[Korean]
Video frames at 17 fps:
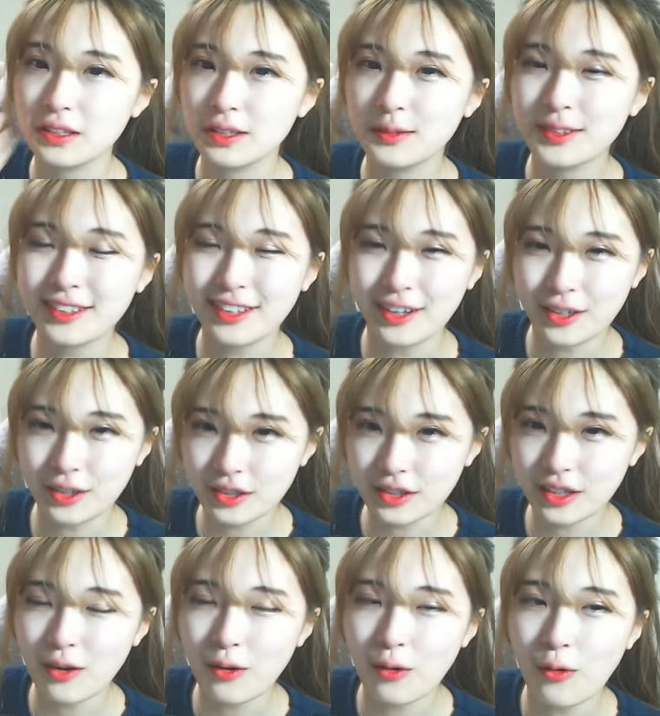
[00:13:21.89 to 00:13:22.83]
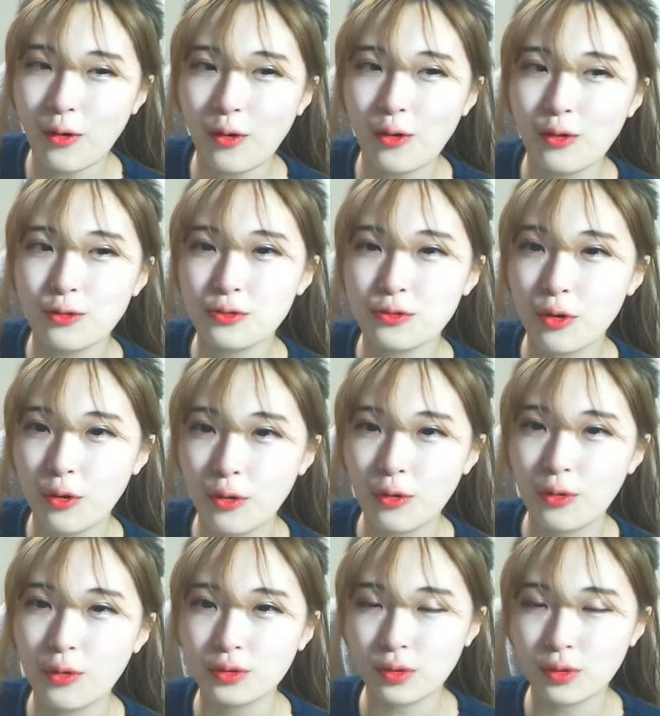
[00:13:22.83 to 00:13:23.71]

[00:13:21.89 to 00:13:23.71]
이미 다 끝난 거고요.